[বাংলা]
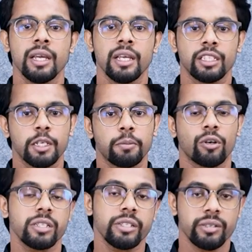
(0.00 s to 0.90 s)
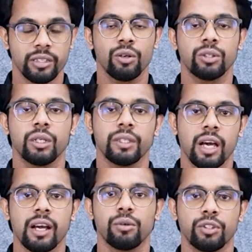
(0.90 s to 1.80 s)
সেই প্রকাশের স্বাধীনতাও থাকা
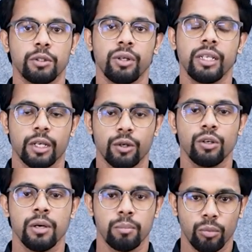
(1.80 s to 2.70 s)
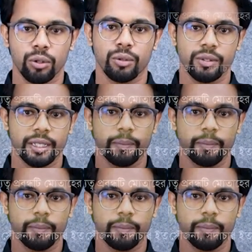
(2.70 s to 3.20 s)
উচিত বলেই লেখক মনে করছেন